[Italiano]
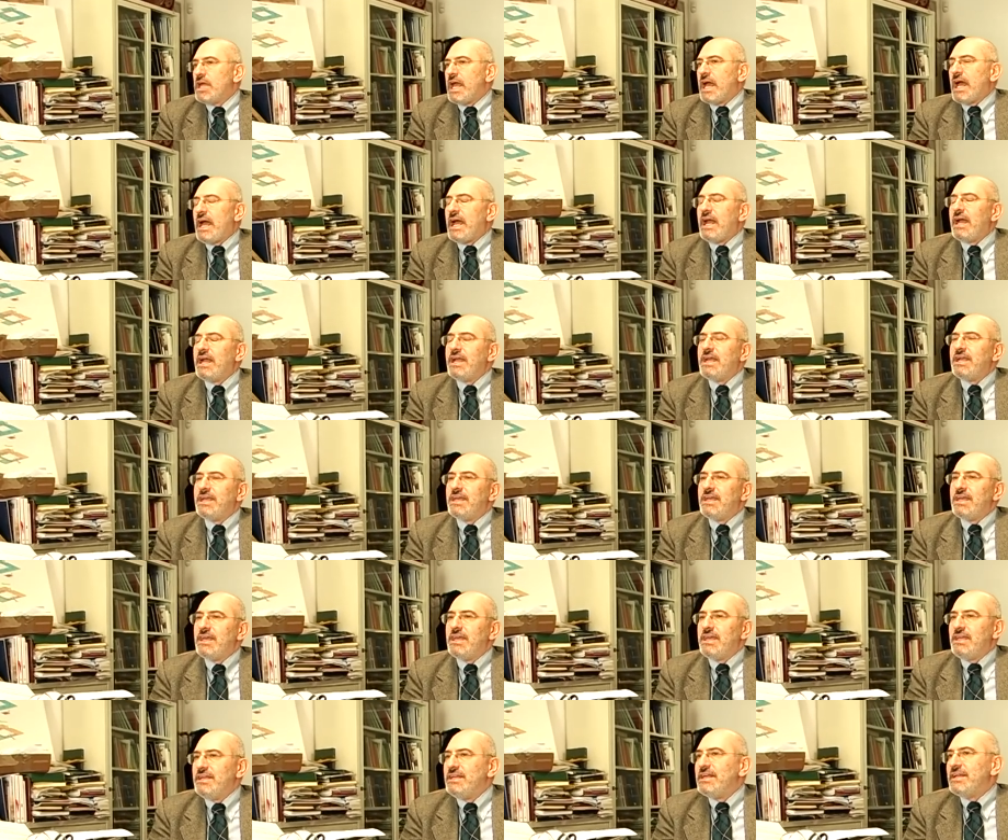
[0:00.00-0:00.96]
anche
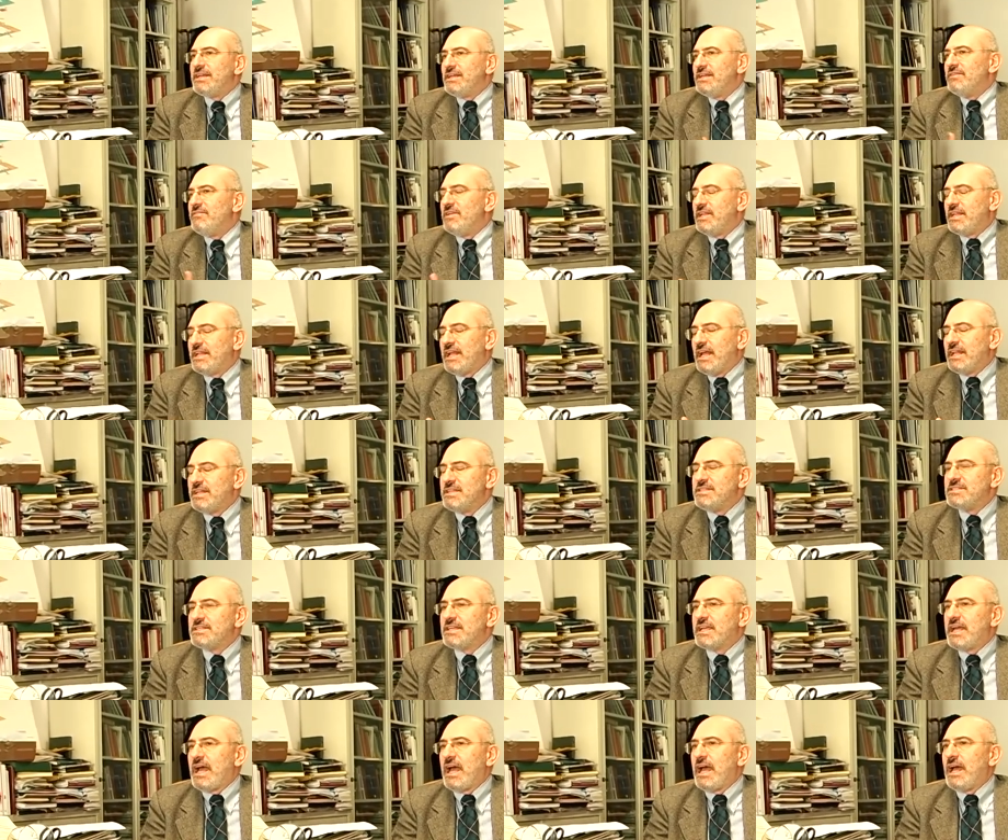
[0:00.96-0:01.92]
in attività di
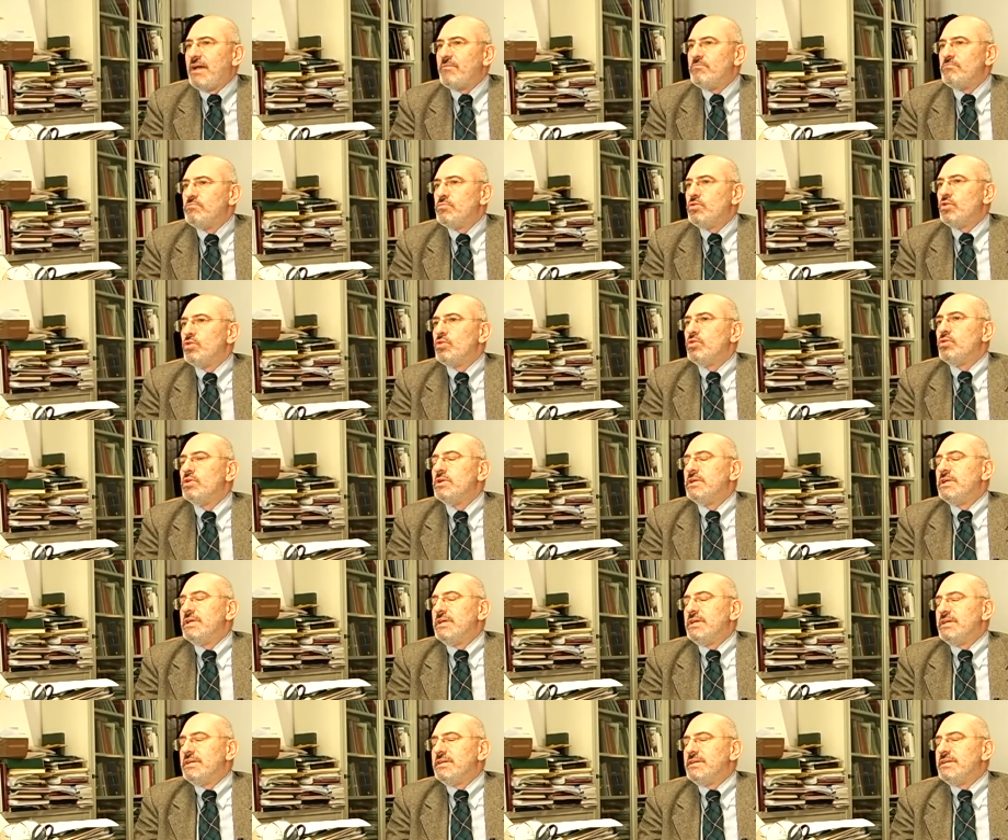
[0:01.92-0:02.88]
scambio
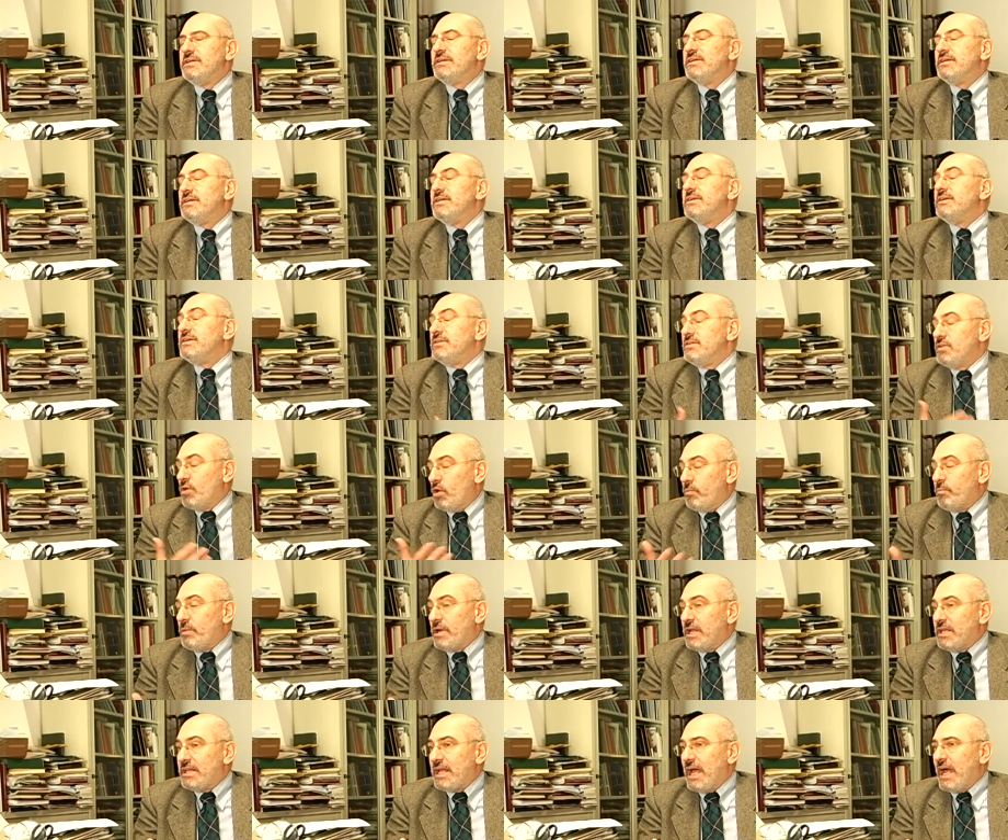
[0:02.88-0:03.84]
eh, di
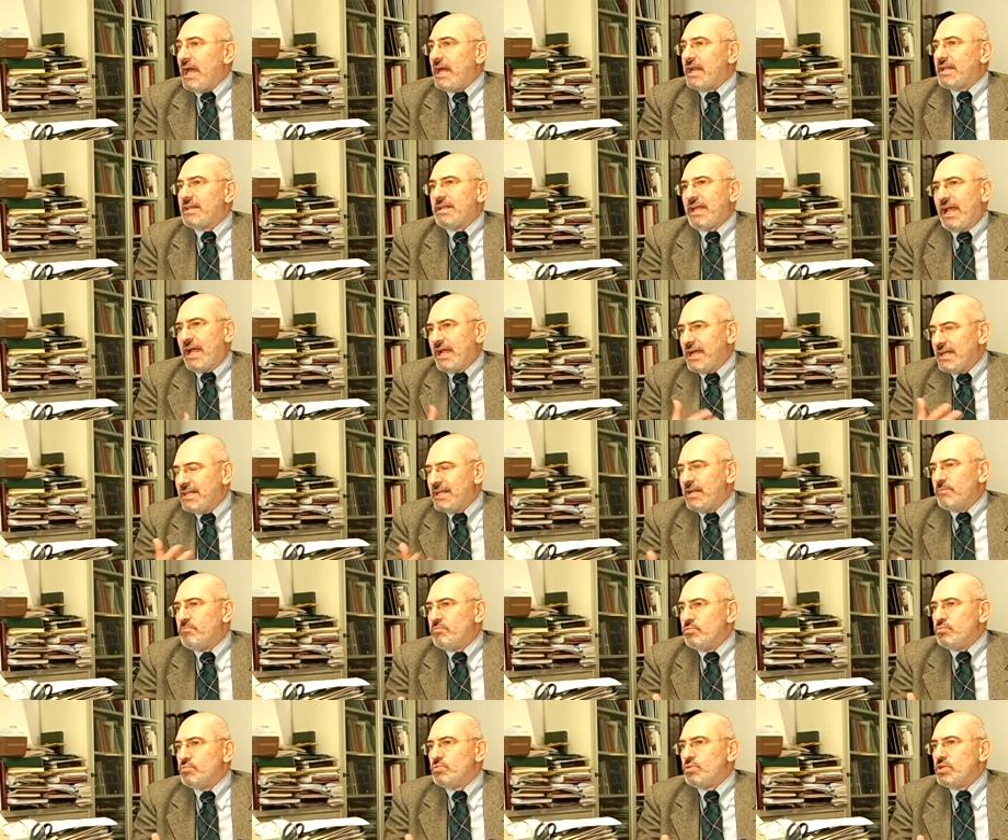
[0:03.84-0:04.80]
opere d'arte, anche dal
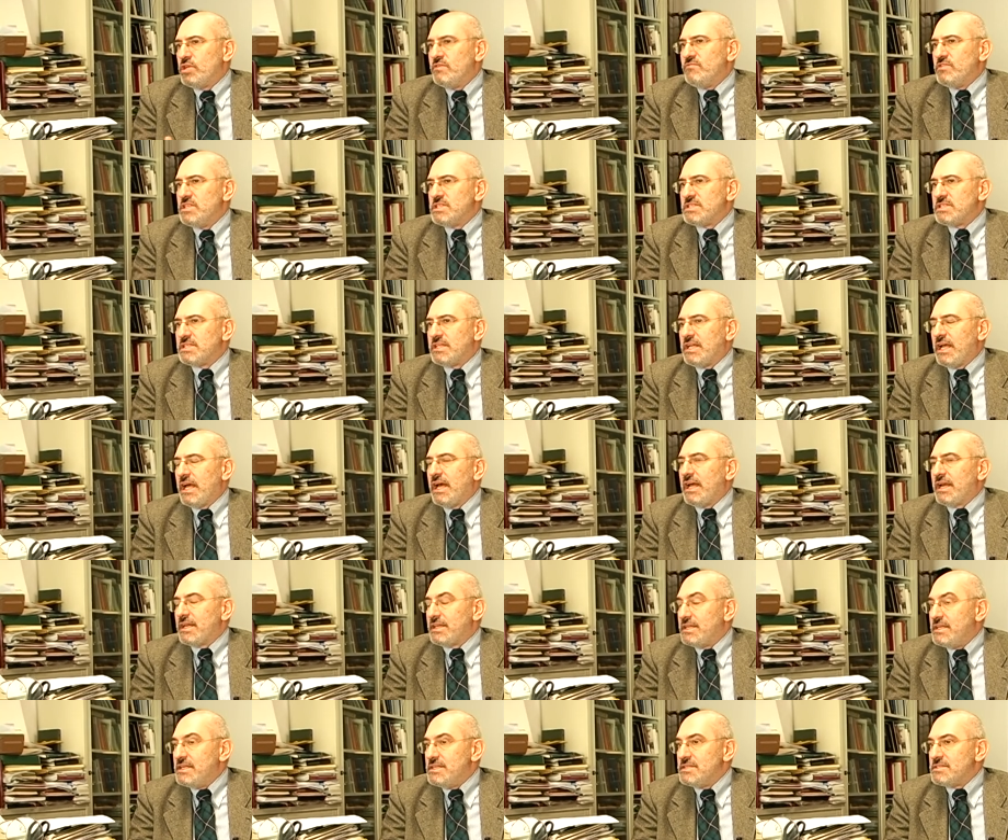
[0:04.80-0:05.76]
punto di vista
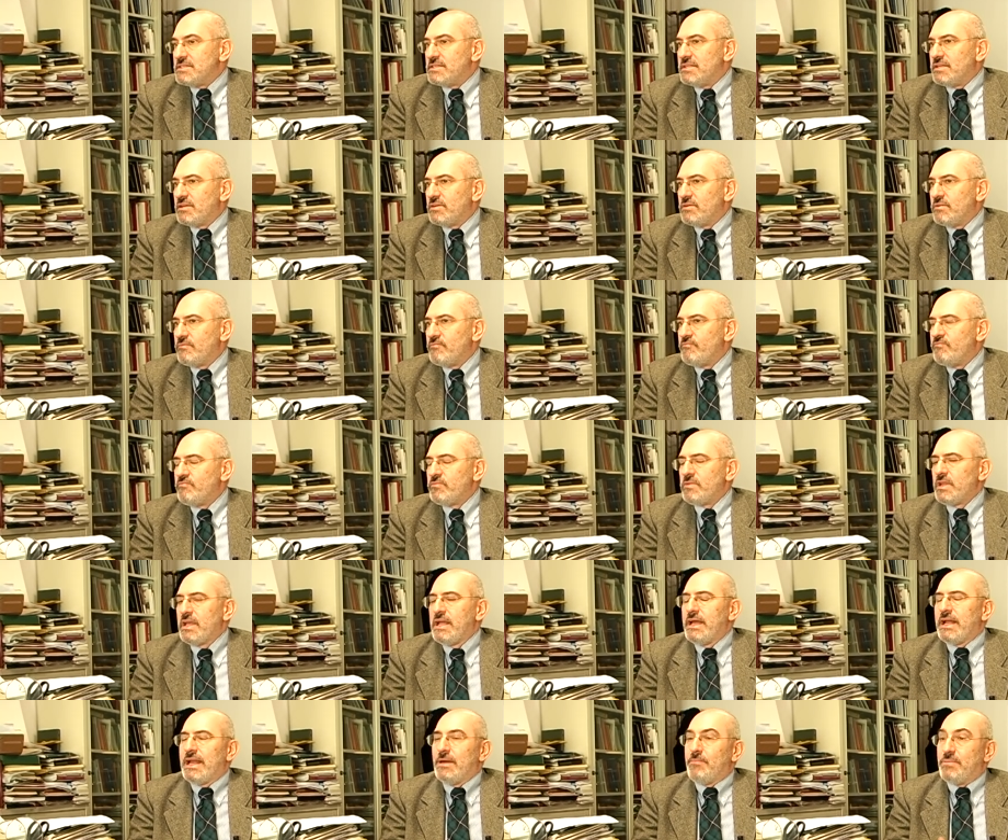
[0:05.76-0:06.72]
artistico.
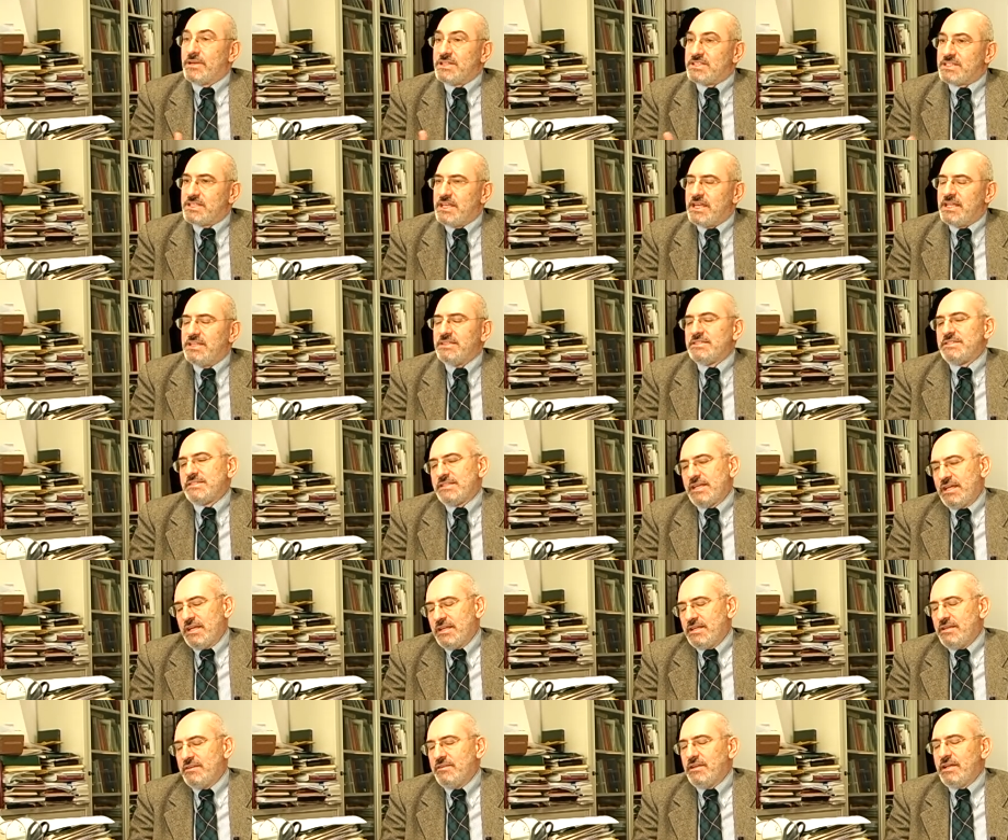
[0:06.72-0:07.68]
La
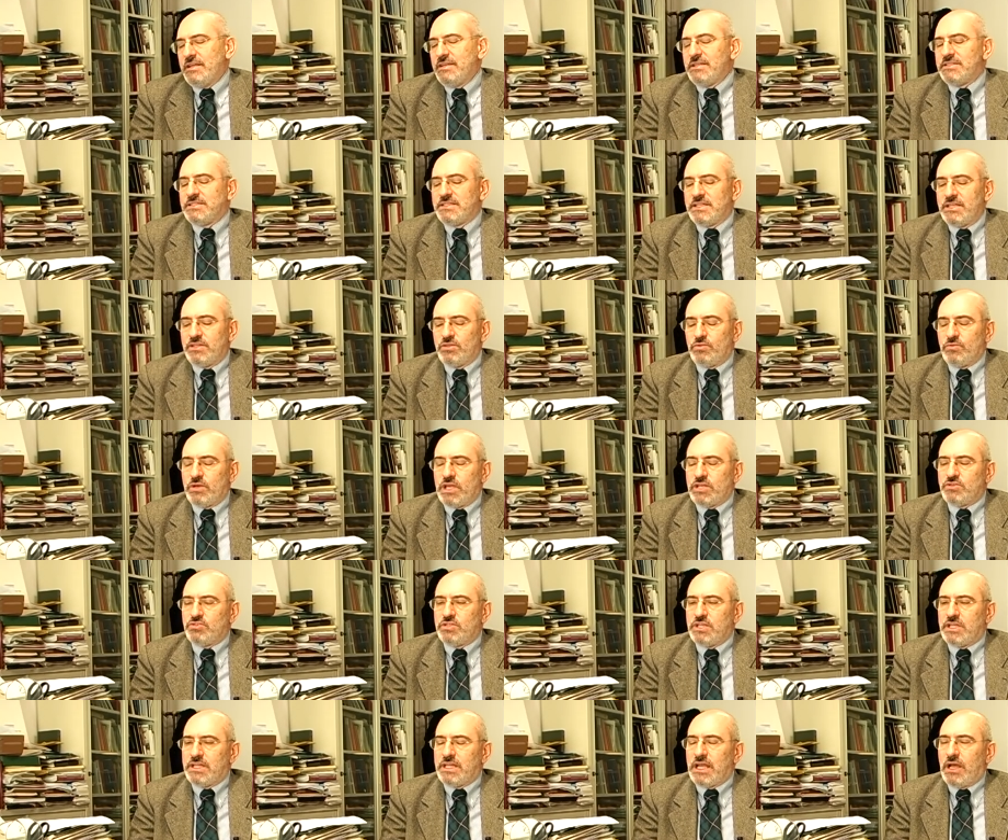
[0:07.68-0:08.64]
presenza, eh, essendo una
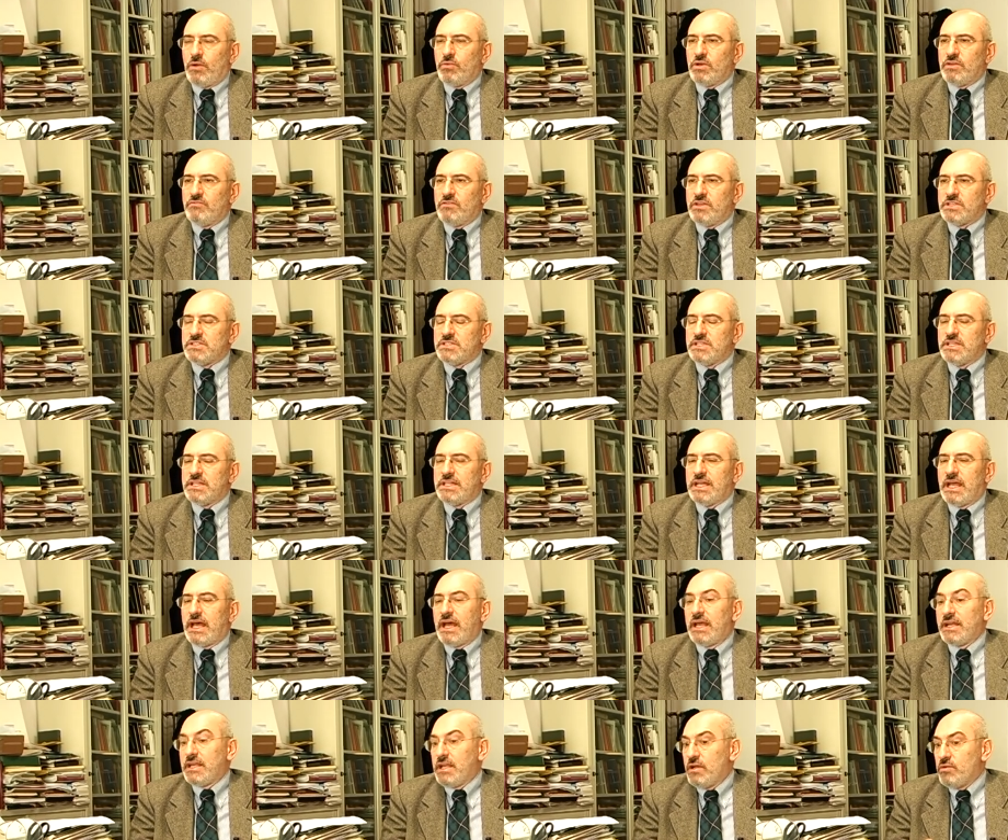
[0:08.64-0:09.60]
città
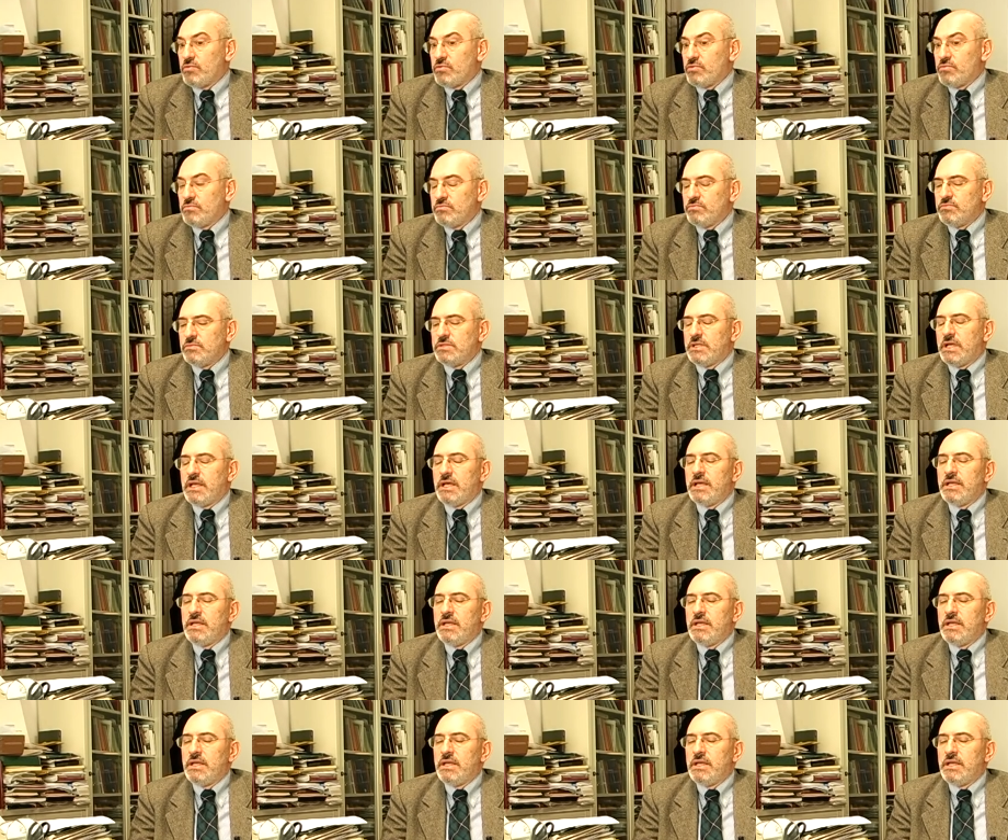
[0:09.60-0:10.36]
universitaria, un, un